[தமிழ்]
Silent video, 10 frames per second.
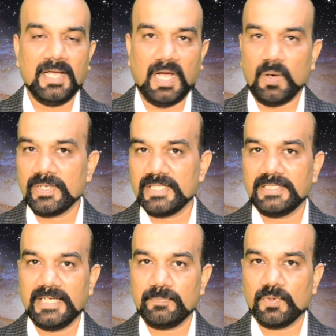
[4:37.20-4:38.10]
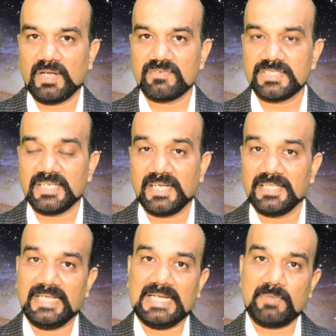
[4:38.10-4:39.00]
அவங்க எது தேடி போன அவசியம்
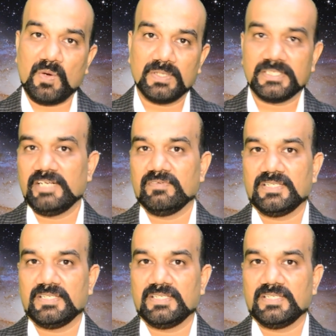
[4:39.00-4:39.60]
கிடையாது எல்லாமே அவங்களுக்கு தேடி